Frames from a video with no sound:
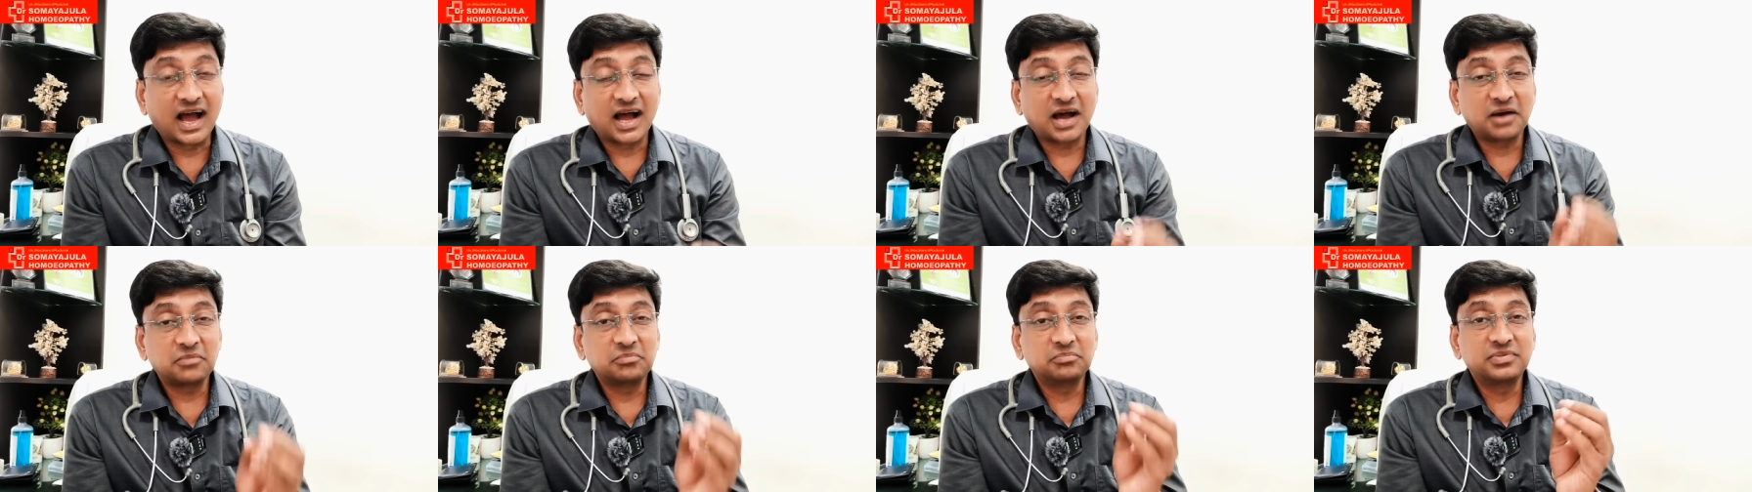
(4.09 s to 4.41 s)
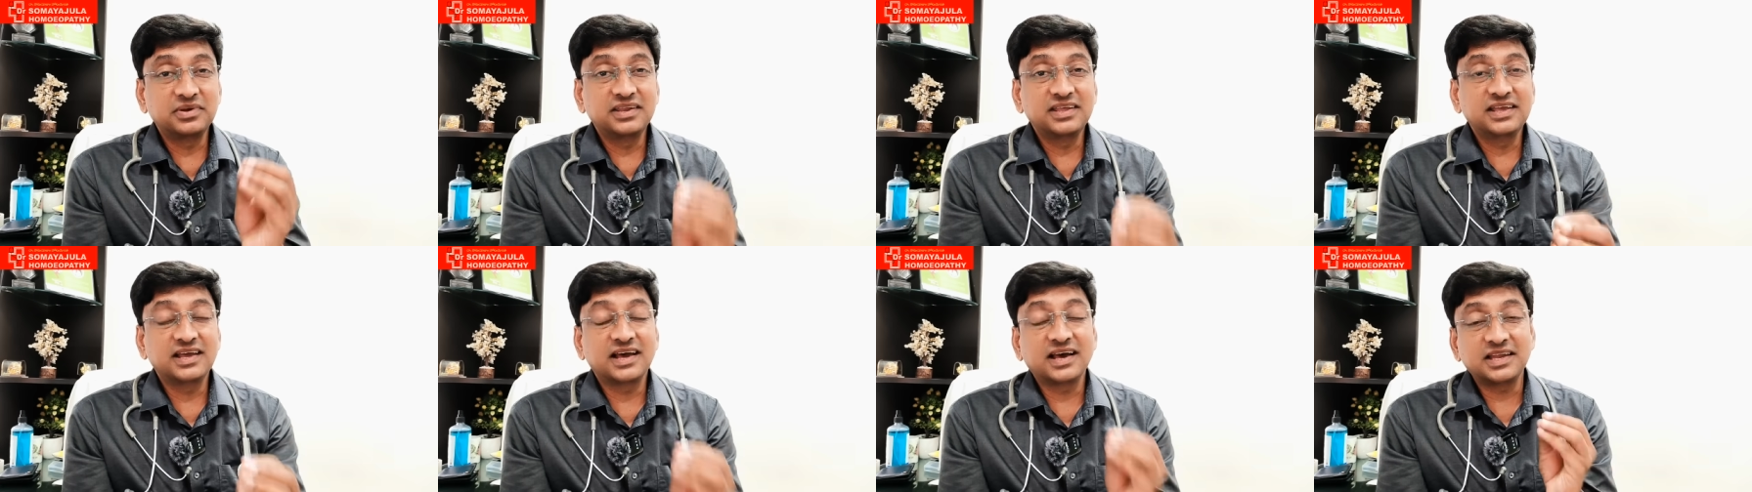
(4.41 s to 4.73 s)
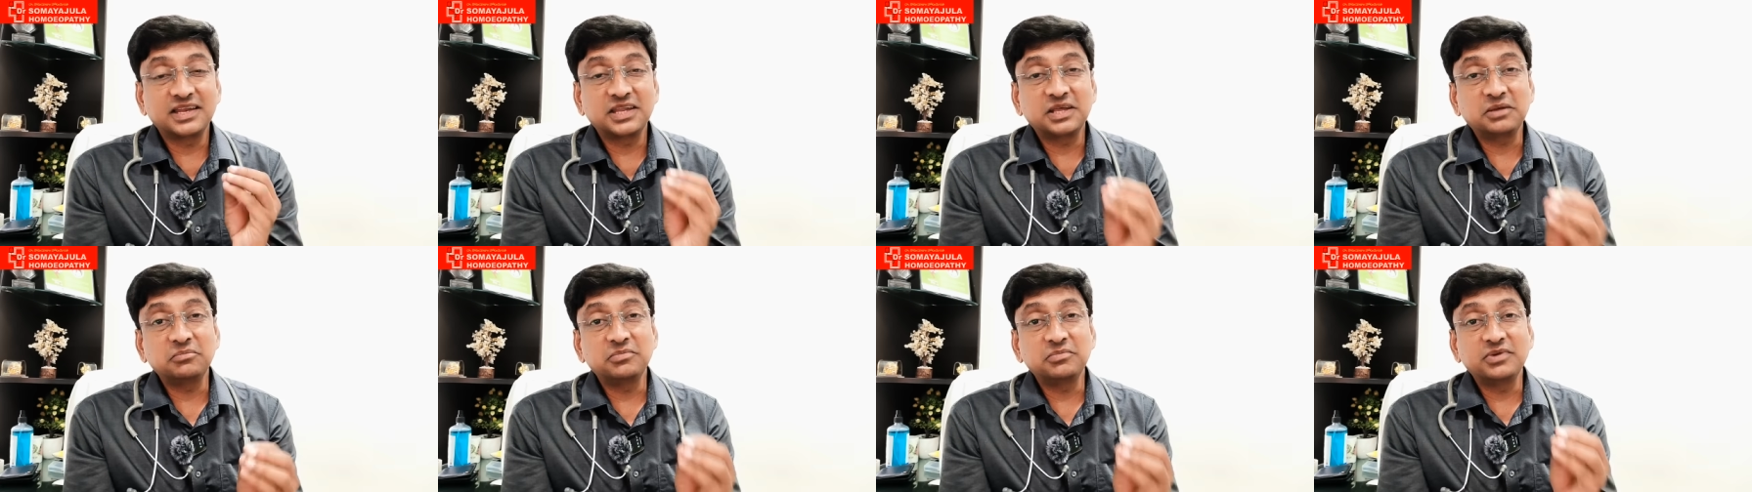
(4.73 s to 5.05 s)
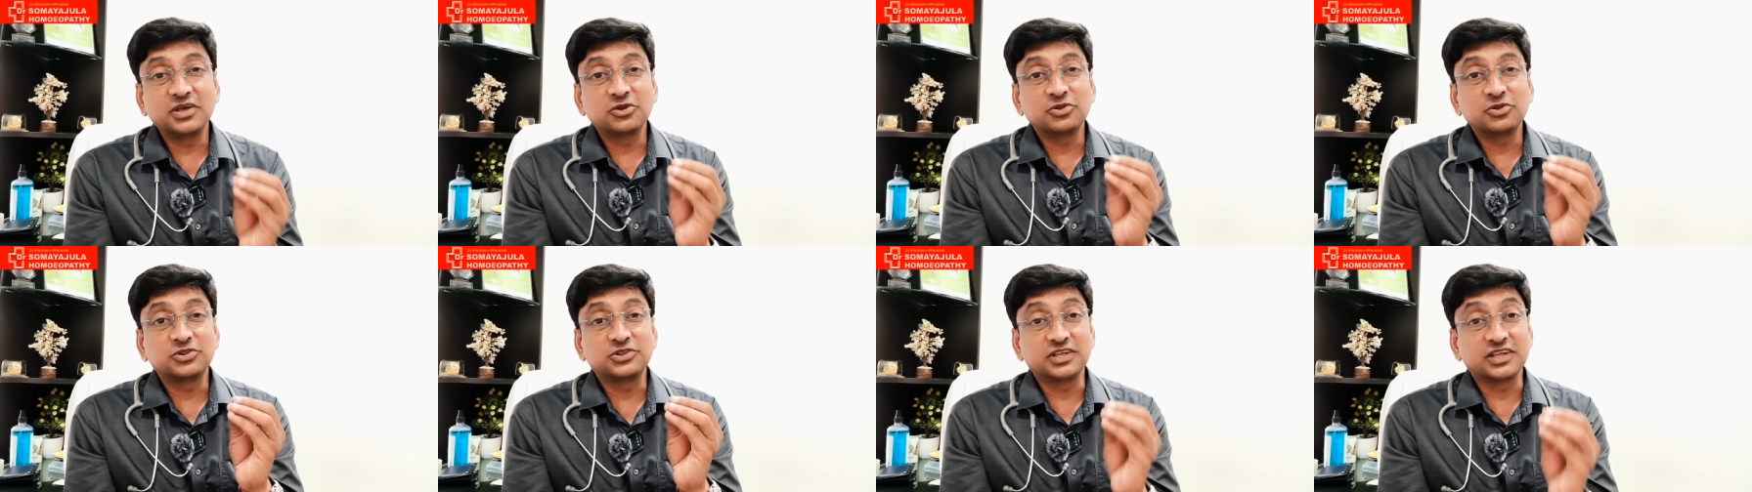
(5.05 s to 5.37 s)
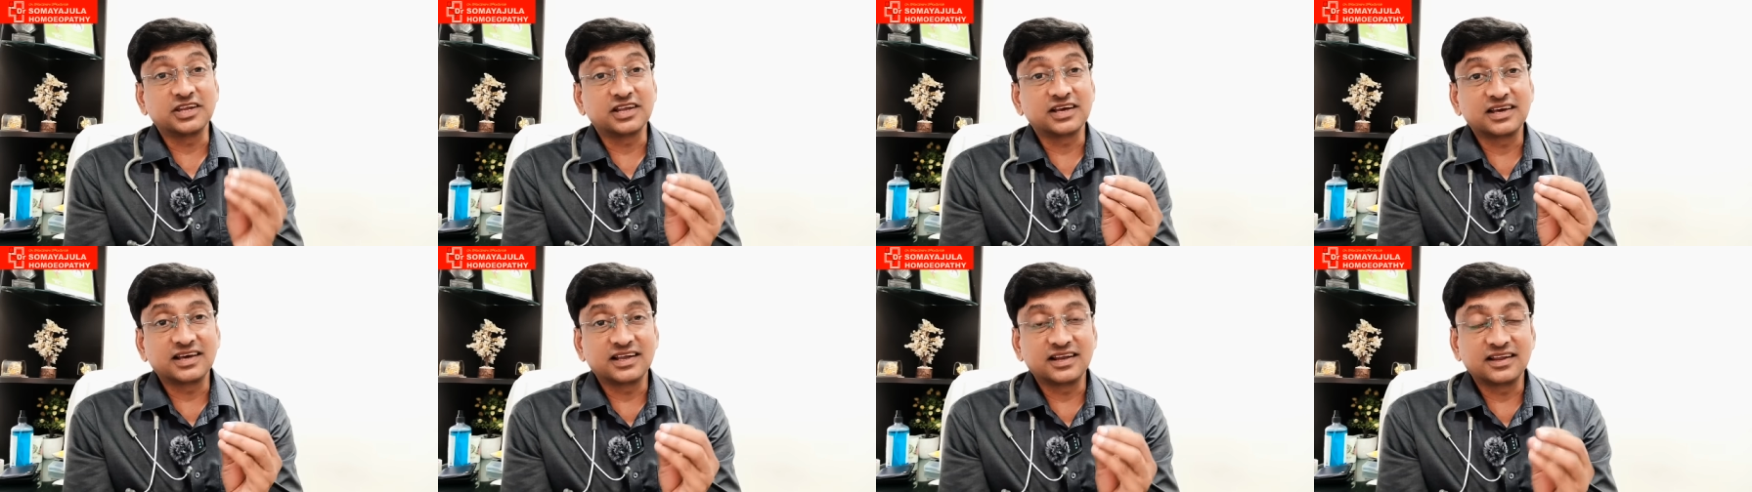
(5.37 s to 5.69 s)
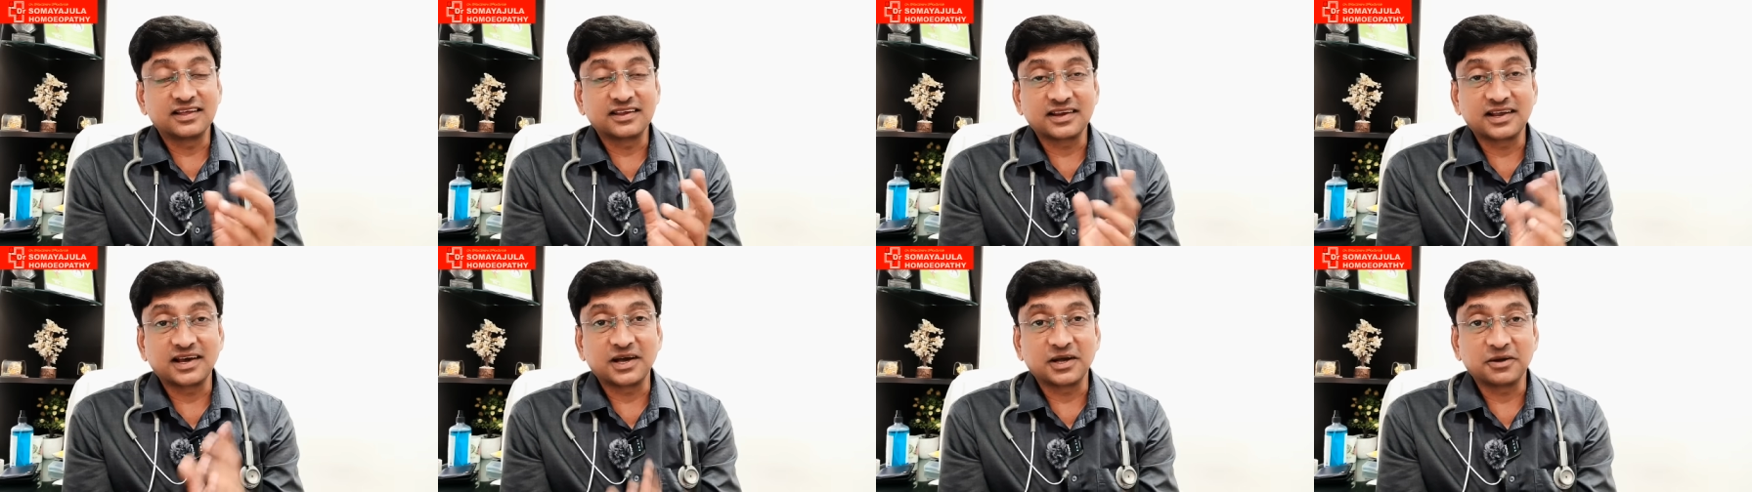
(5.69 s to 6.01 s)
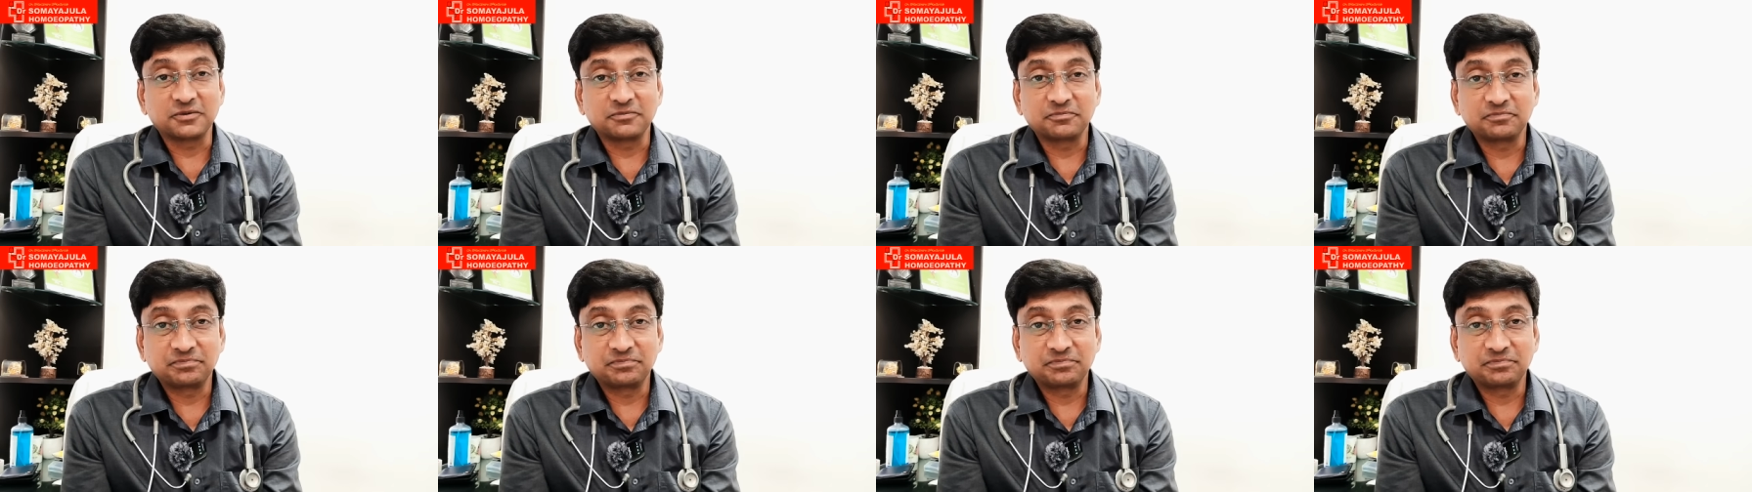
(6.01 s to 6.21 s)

ఆ బిర్యానీ మీరు తినగలరా